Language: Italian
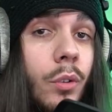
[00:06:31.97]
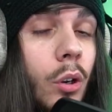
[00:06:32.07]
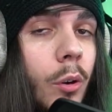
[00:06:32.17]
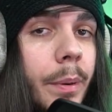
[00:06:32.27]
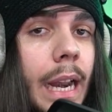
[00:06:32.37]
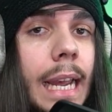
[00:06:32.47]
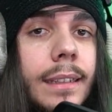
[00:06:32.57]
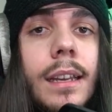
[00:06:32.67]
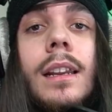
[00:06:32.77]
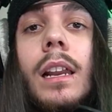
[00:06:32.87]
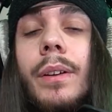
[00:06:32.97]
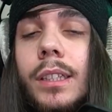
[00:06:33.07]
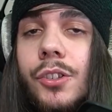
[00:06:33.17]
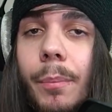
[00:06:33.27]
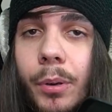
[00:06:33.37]
Voi lo comprerete? L'avete
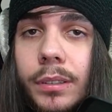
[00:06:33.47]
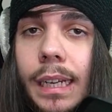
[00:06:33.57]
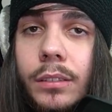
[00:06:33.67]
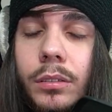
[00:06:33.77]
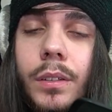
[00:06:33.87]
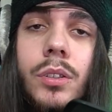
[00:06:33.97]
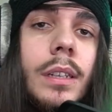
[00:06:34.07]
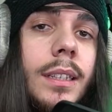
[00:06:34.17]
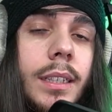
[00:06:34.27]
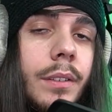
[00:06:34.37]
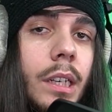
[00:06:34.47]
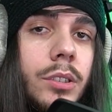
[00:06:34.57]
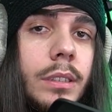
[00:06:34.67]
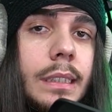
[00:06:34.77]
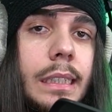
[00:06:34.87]
già preordinato attraverso il link che vi
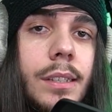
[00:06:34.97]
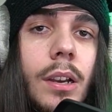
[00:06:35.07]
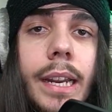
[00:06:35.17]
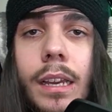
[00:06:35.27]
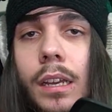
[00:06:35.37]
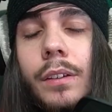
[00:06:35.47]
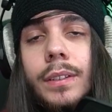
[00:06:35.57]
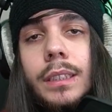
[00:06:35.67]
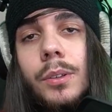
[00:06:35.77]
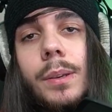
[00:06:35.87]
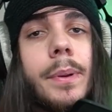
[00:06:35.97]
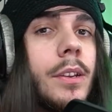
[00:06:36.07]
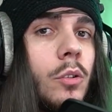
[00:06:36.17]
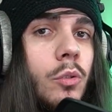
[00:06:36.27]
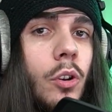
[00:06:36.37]
lascio in descrizione? Fatemelo sapere
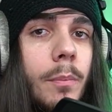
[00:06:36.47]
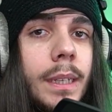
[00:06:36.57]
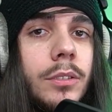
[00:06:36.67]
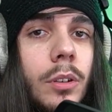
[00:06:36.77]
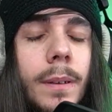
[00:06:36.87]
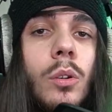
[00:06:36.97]
con un commento.